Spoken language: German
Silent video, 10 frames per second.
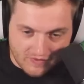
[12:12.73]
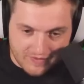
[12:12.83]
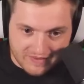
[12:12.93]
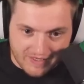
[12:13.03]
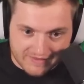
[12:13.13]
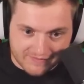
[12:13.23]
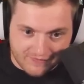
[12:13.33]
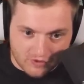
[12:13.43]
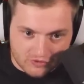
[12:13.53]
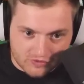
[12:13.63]
Wollen wir mit dem Eisen
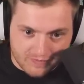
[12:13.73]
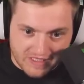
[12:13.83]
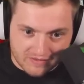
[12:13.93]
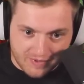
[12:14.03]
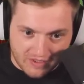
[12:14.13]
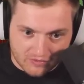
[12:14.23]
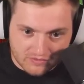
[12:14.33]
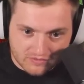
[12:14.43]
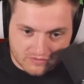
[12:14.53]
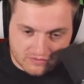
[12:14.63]
Forschungsbälle bauen?
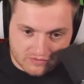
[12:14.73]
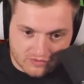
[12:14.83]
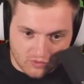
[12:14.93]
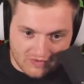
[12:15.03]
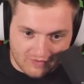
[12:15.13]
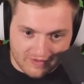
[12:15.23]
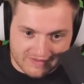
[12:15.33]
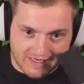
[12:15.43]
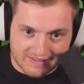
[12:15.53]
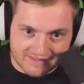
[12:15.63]
Oder wollen wir
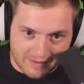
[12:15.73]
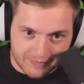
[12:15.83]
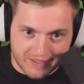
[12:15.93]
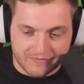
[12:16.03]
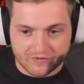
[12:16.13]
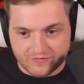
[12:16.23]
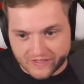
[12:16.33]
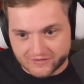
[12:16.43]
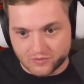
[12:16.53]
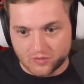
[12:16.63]
das Eisen abgeben für
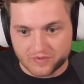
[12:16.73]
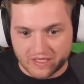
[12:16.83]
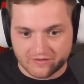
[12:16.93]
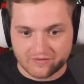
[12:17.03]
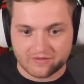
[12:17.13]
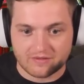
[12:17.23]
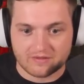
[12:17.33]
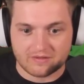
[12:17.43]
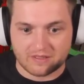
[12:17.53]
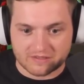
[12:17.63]
Viktor, um dann
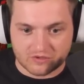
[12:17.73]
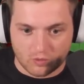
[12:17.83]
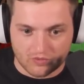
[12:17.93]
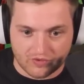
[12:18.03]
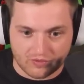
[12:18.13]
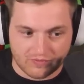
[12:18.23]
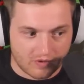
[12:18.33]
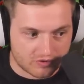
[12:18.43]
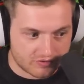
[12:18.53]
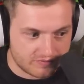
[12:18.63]
das Große zu
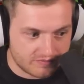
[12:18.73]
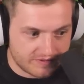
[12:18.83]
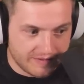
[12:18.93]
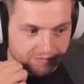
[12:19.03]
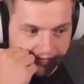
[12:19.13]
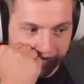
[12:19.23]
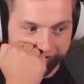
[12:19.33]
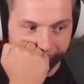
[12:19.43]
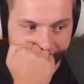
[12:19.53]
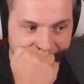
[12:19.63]
forschen?
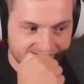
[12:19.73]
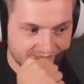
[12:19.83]
Teambesprechung.